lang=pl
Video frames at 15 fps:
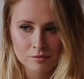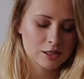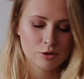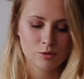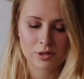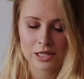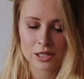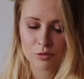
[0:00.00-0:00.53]

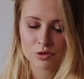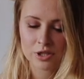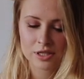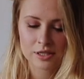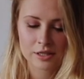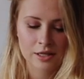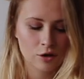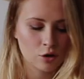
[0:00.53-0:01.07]
Składają się z
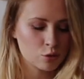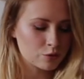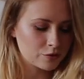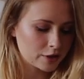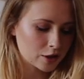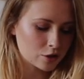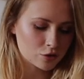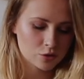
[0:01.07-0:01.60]
innego
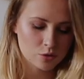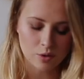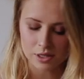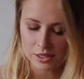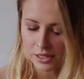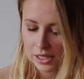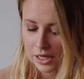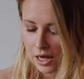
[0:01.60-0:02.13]
głównego
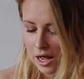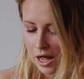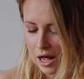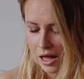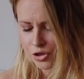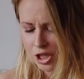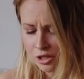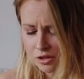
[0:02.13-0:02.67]

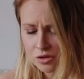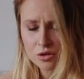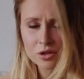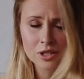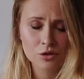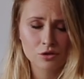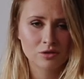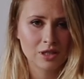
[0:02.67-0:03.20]
składnika. Często
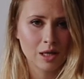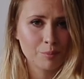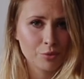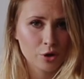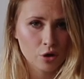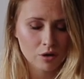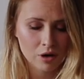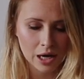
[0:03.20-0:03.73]
jest to
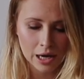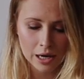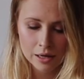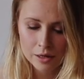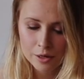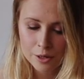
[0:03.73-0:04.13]
tapioka,